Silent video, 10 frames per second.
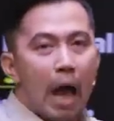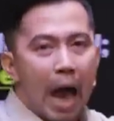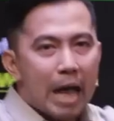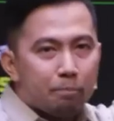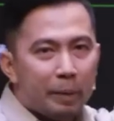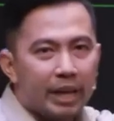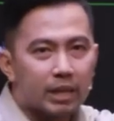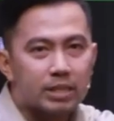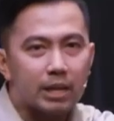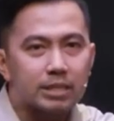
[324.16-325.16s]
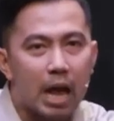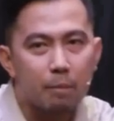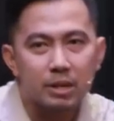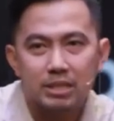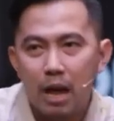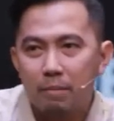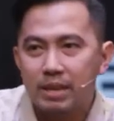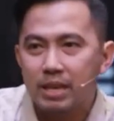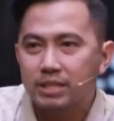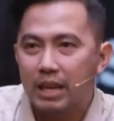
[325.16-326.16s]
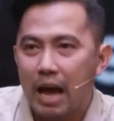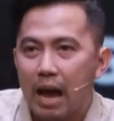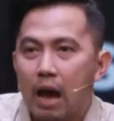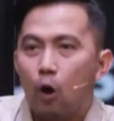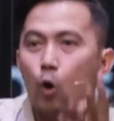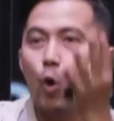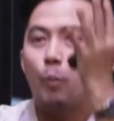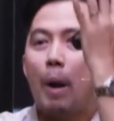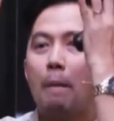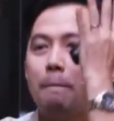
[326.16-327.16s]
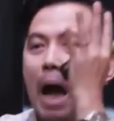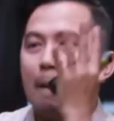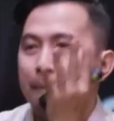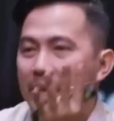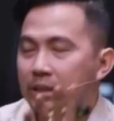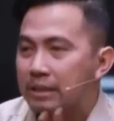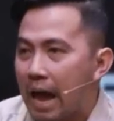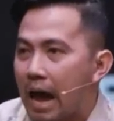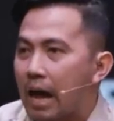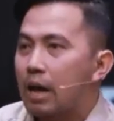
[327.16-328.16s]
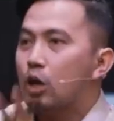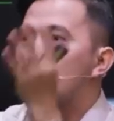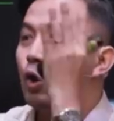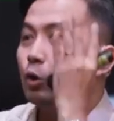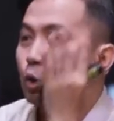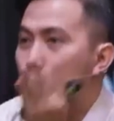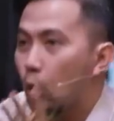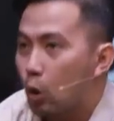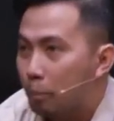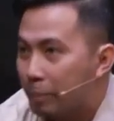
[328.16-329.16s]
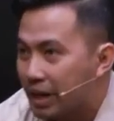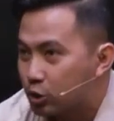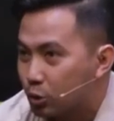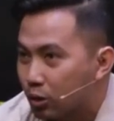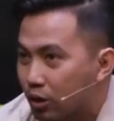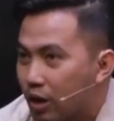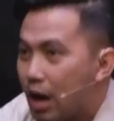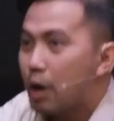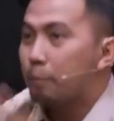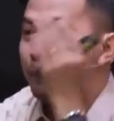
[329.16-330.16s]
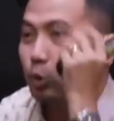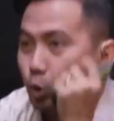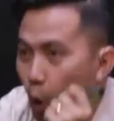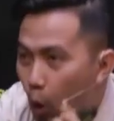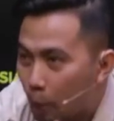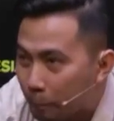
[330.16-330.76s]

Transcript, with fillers: at pinagsasama-sama niya sila upang mapinta yung totoong picture totoong